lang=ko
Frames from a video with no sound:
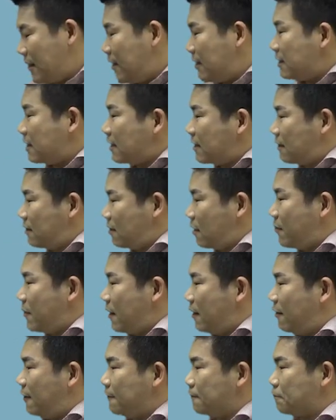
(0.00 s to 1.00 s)
자,
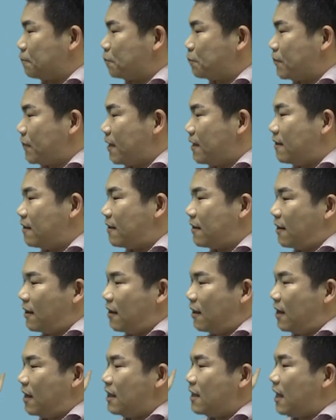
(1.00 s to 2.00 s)
그러면
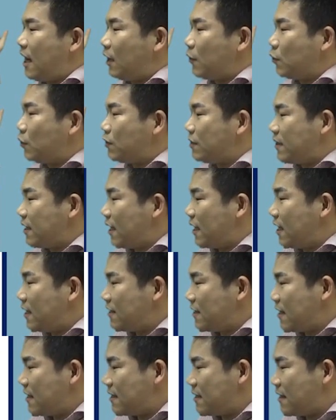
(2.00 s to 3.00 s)
이렇게 양도세
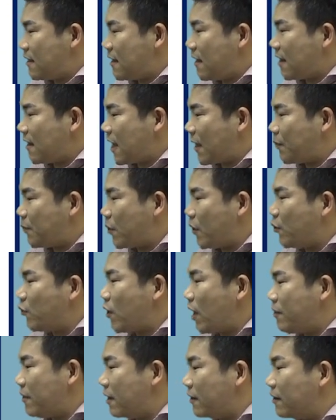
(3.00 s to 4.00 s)
세제가
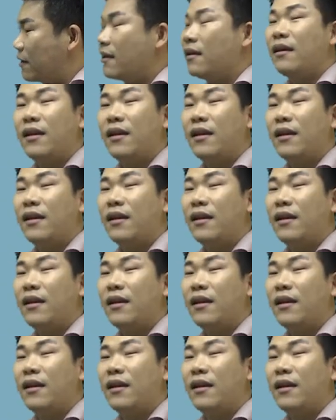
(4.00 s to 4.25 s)
개편되면